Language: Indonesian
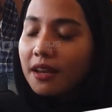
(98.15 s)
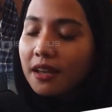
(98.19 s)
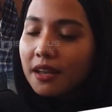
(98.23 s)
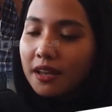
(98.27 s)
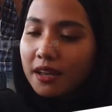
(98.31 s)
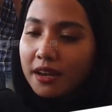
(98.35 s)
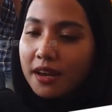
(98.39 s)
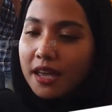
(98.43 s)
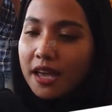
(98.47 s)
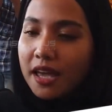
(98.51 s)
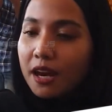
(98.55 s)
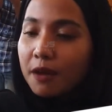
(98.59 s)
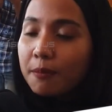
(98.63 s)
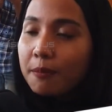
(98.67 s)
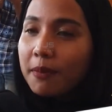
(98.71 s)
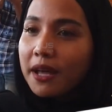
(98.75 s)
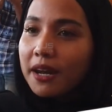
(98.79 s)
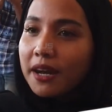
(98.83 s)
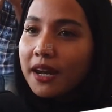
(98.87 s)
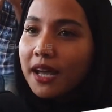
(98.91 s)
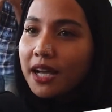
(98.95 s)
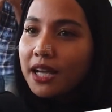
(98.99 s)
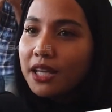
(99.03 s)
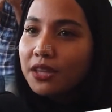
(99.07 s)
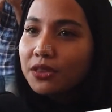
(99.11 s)
daerah
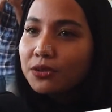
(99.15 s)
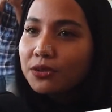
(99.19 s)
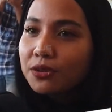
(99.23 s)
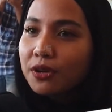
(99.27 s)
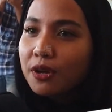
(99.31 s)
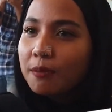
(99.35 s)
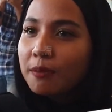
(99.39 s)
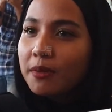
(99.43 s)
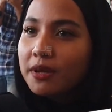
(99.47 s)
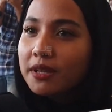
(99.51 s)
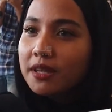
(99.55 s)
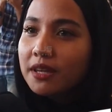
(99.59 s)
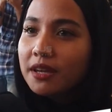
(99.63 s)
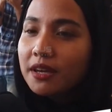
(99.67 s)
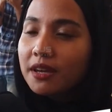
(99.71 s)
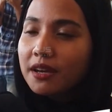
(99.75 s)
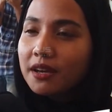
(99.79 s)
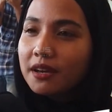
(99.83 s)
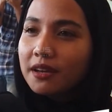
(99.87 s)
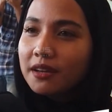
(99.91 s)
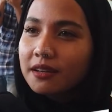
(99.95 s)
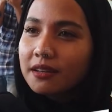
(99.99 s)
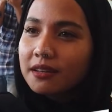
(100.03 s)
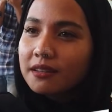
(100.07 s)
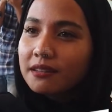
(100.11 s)
Padang itu
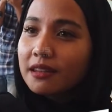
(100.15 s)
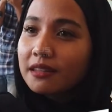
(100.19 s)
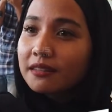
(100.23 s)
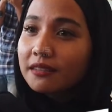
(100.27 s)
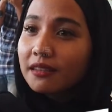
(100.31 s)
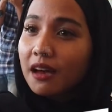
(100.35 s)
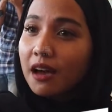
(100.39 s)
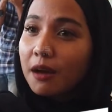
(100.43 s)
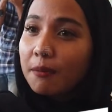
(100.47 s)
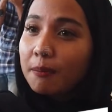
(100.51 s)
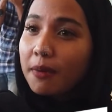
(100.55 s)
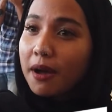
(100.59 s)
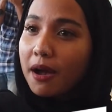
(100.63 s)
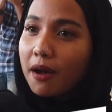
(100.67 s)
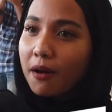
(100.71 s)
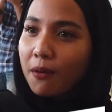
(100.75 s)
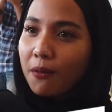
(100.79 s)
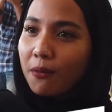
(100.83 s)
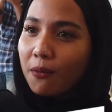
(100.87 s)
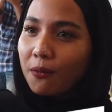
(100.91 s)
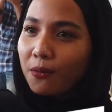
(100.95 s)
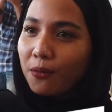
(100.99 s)
namanya desa kapal.